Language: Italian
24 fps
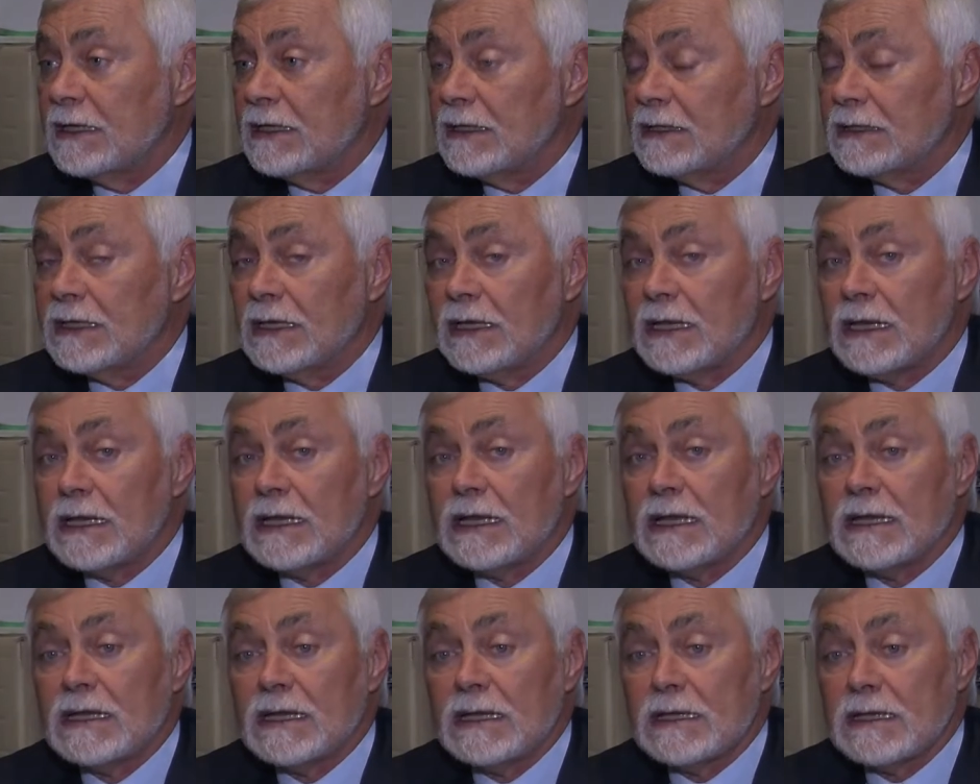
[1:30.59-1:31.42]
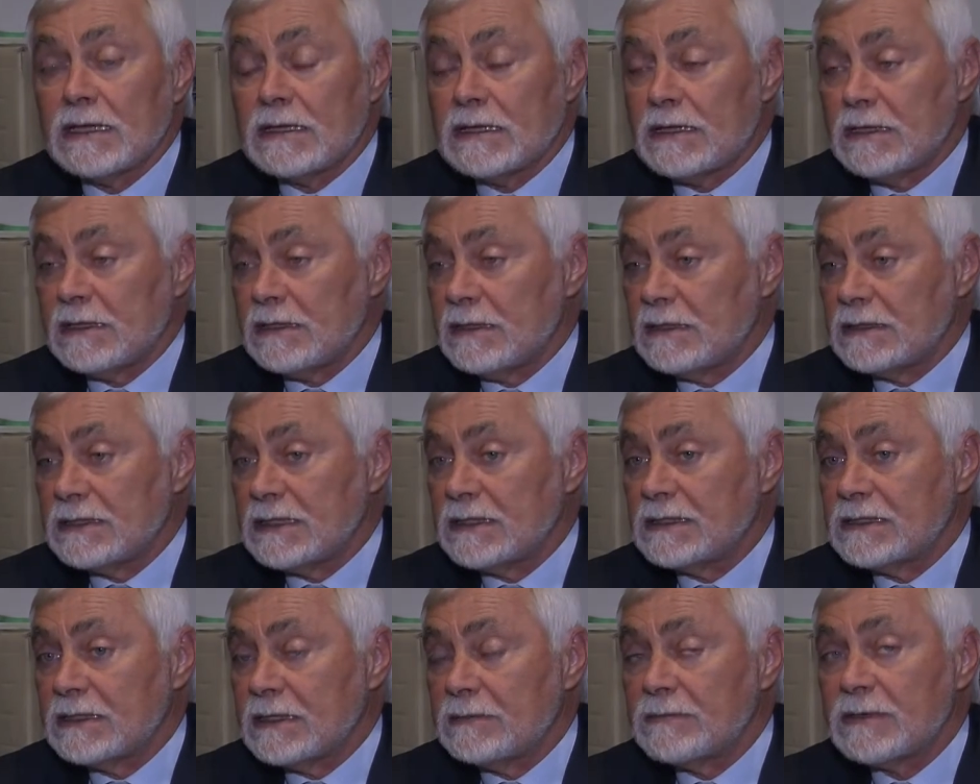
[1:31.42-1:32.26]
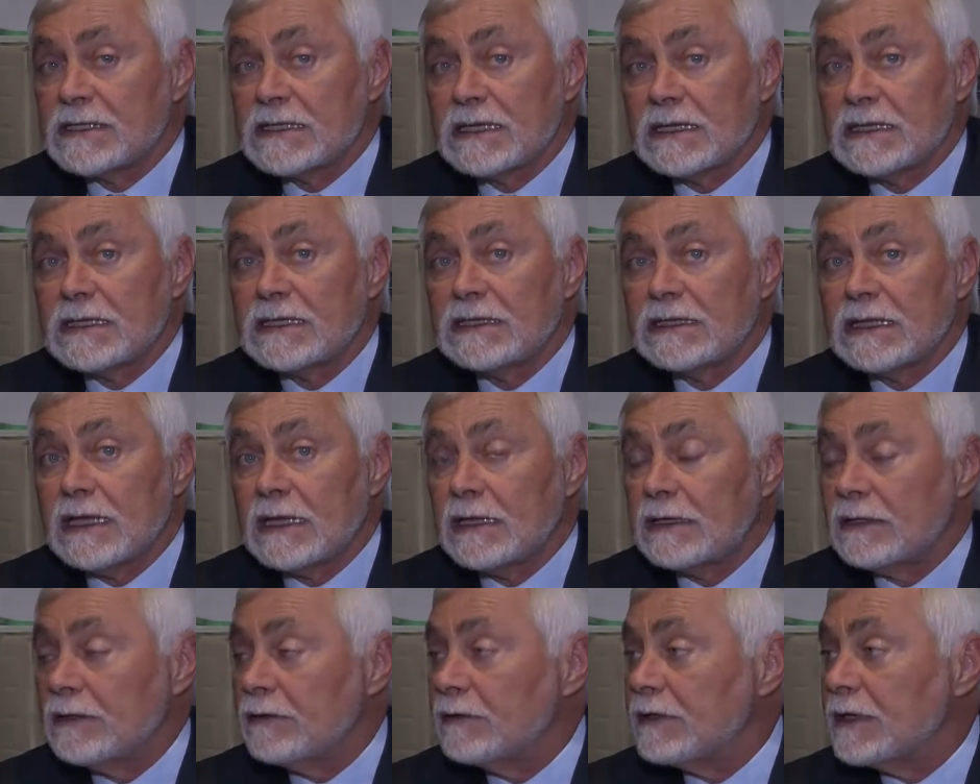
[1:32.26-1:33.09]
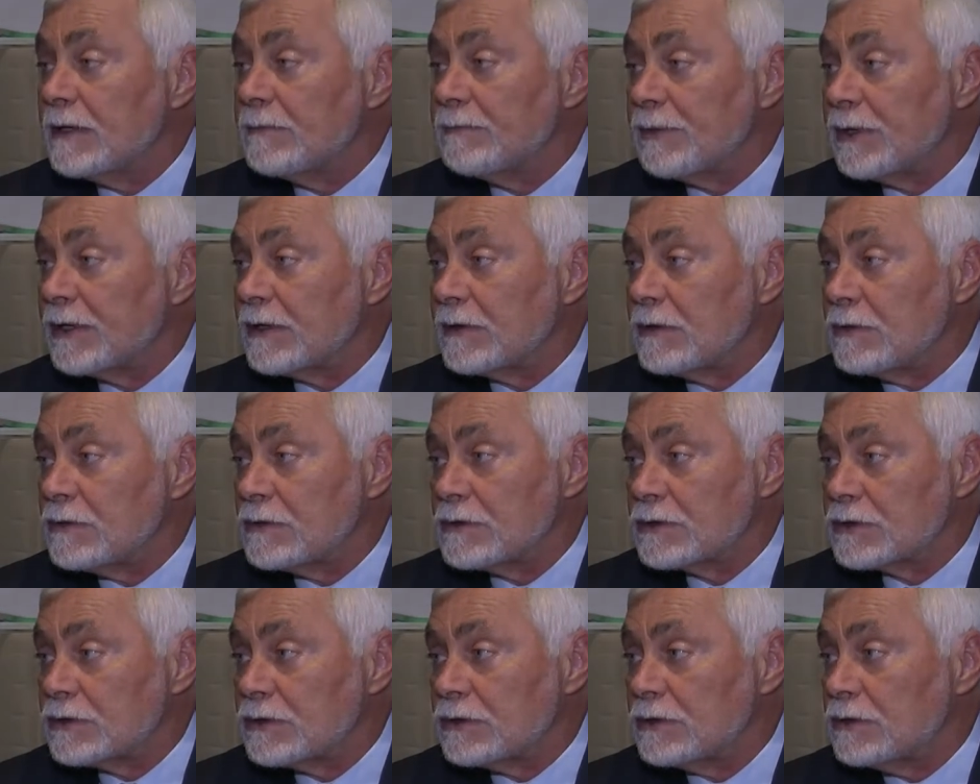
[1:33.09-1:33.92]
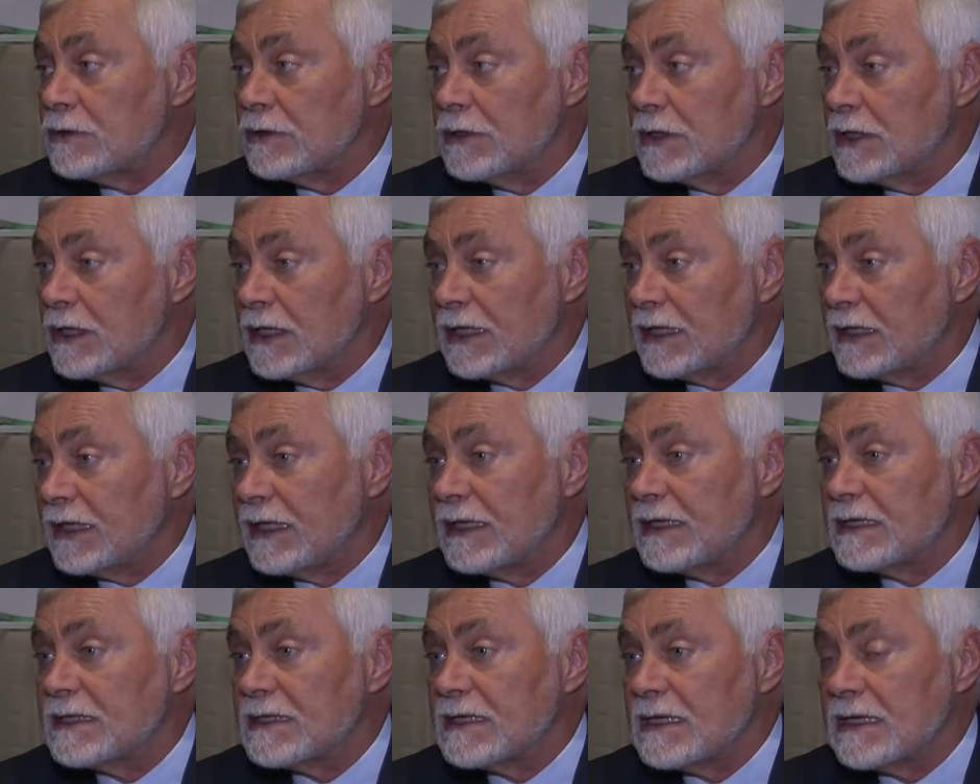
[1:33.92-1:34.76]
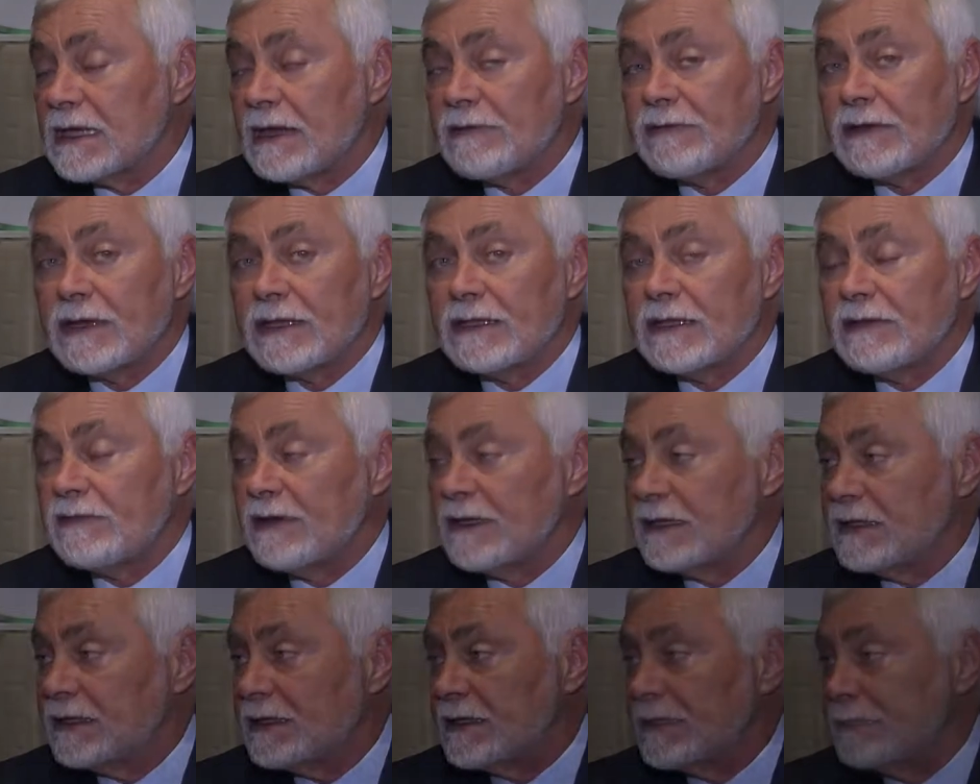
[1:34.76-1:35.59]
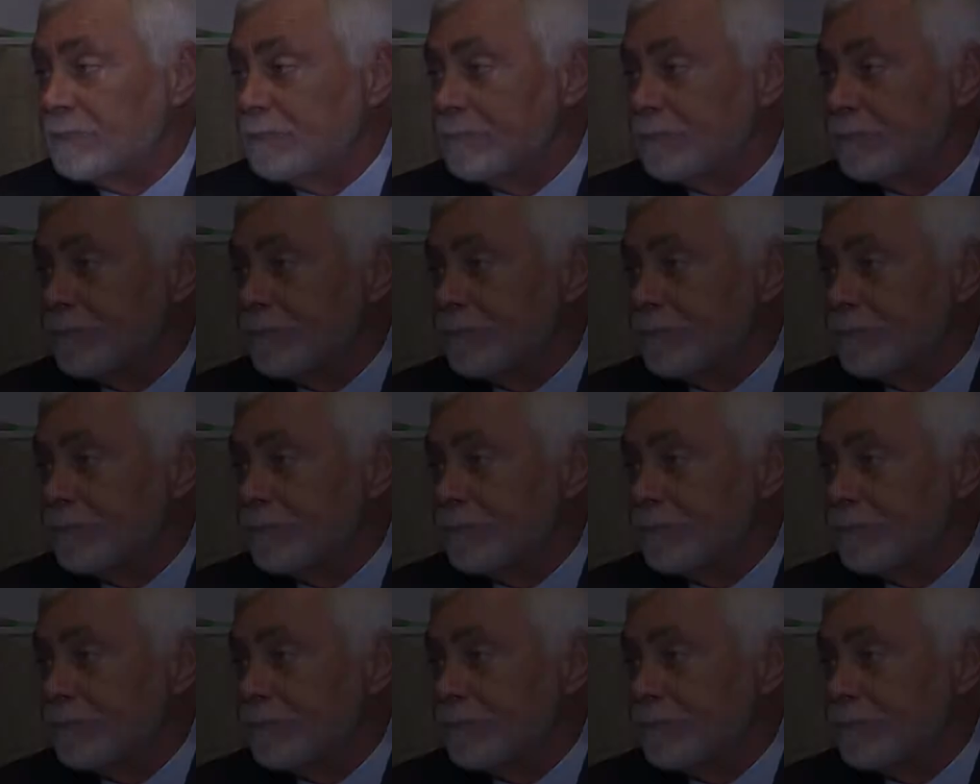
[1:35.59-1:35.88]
dal sistema sanitario nel percorso che avrà davanti.